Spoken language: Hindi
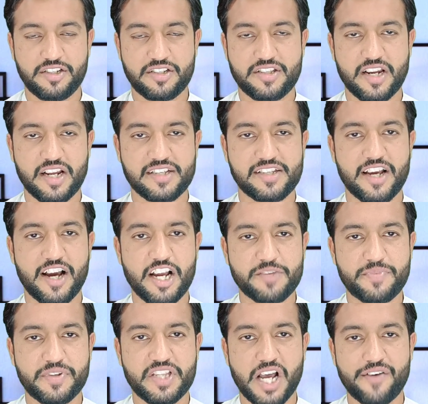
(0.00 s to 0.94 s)
जिस तरह से
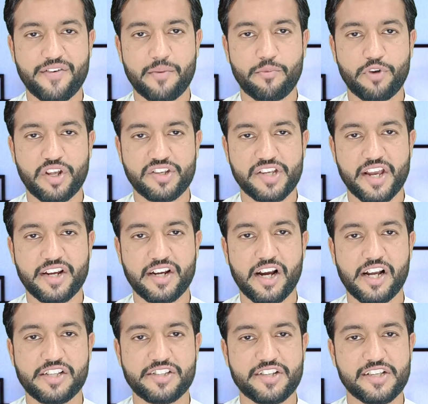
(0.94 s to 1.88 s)
आज भी धावा बोला
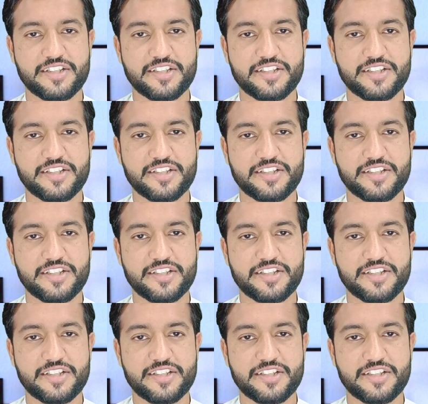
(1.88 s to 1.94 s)
जाएगा